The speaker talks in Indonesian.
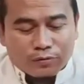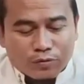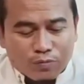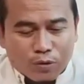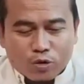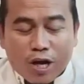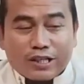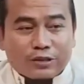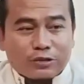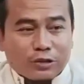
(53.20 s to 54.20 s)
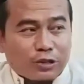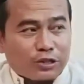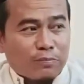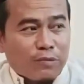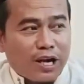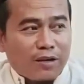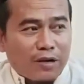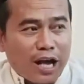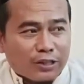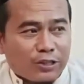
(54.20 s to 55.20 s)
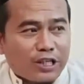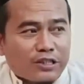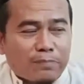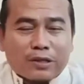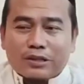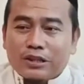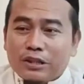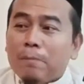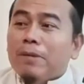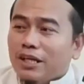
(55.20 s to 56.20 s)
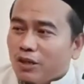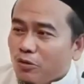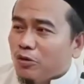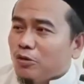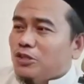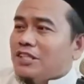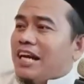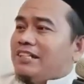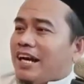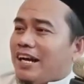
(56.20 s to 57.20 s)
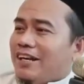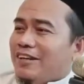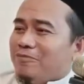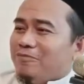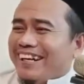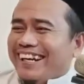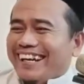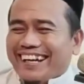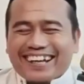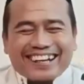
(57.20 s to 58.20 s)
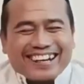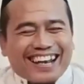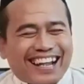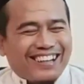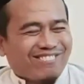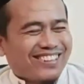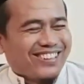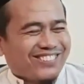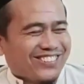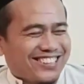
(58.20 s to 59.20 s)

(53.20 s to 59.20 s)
moco ayat diterjemah artinya seperti ini menurut saya enak ya, menurut